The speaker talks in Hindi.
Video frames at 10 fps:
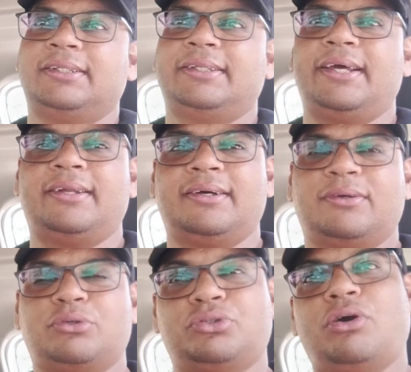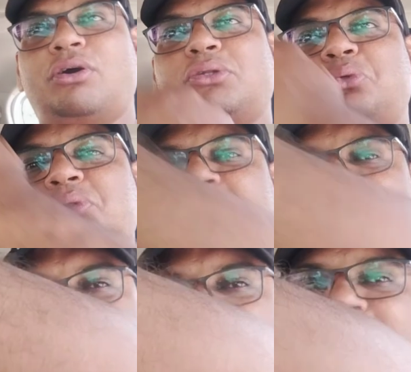देन कुछ और दूर जाना
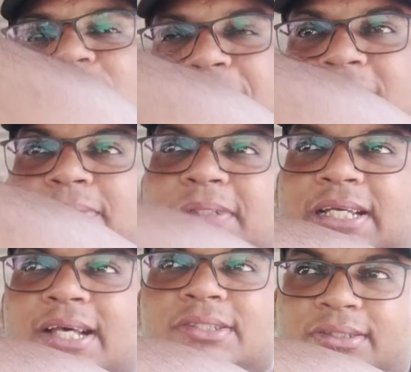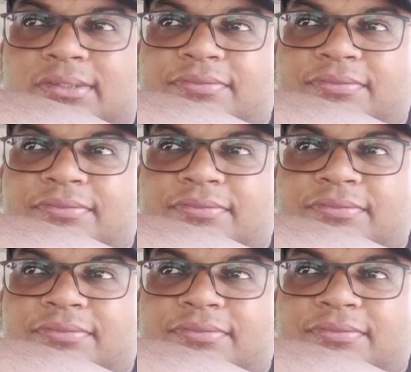है चालीस पचास